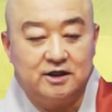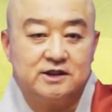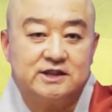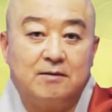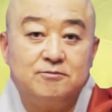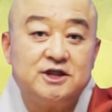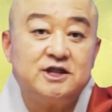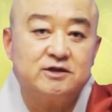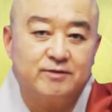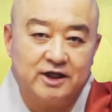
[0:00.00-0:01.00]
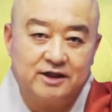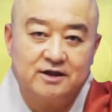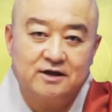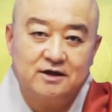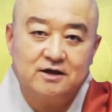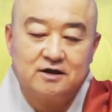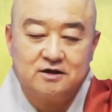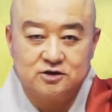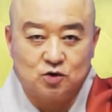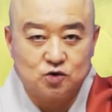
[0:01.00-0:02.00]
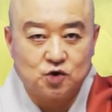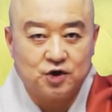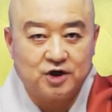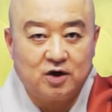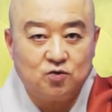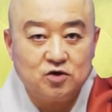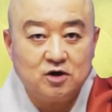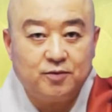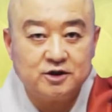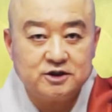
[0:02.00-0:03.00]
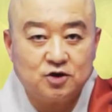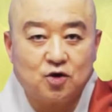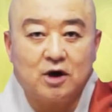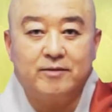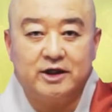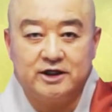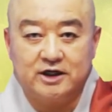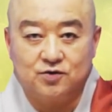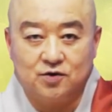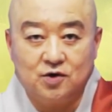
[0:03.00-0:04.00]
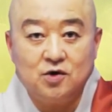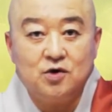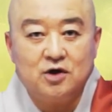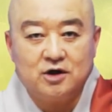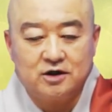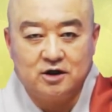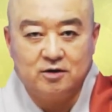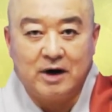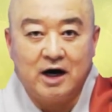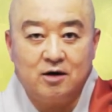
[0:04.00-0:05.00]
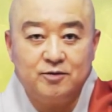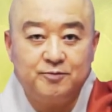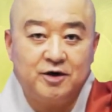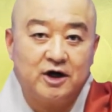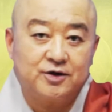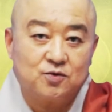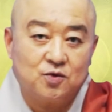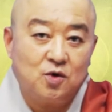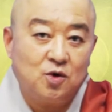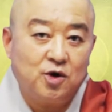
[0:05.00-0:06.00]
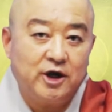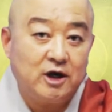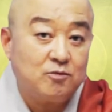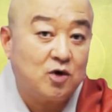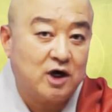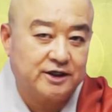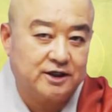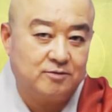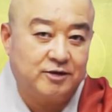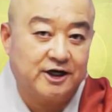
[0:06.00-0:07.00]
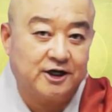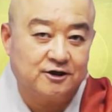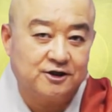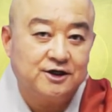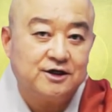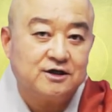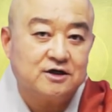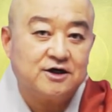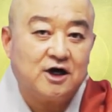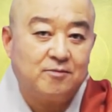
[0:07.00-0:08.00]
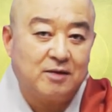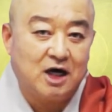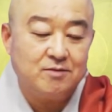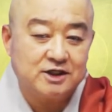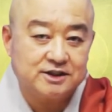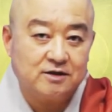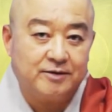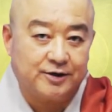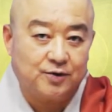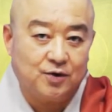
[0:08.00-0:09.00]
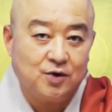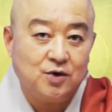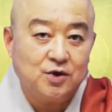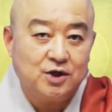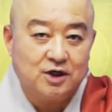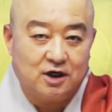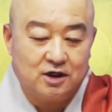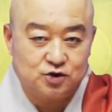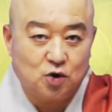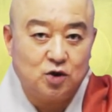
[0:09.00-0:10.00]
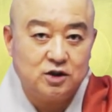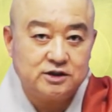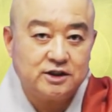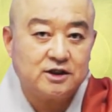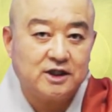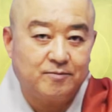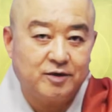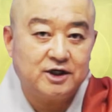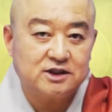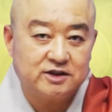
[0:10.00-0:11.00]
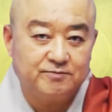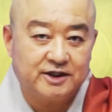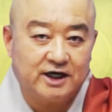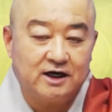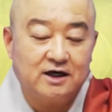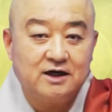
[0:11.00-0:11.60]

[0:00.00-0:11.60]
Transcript: 잠시지만 그 종소리가 울려 퍼지는 동안만이라도 그 마음이 평화롭고 행복하기를 바라는 그러한 마음에서 바로 어, 종을 31번을 칩니다.